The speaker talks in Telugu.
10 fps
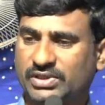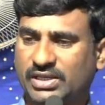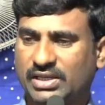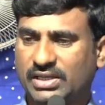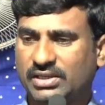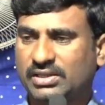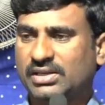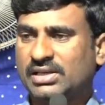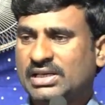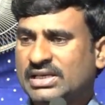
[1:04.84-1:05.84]
ఉంది
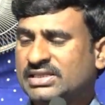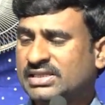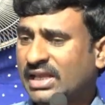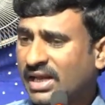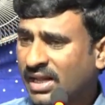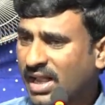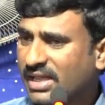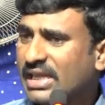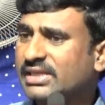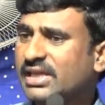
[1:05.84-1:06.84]
స్థిరంగా
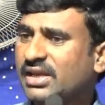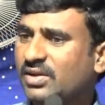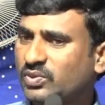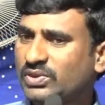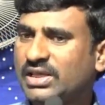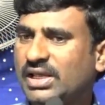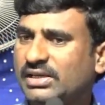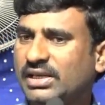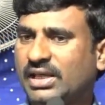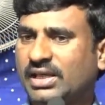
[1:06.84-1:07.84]
ఏదైనా ఉంది
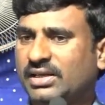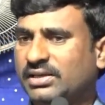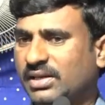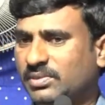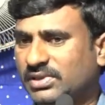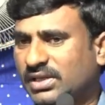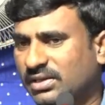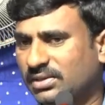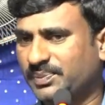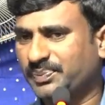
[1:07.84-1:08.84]
అంటే ఏముంది
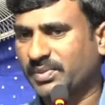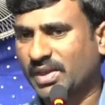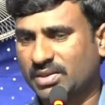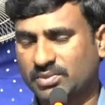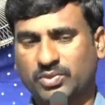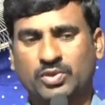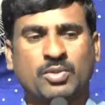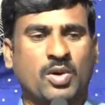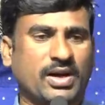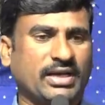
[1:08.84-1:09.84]

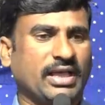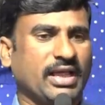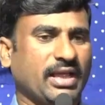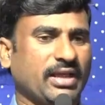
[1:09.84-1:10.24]
భూమి ఒక్కటే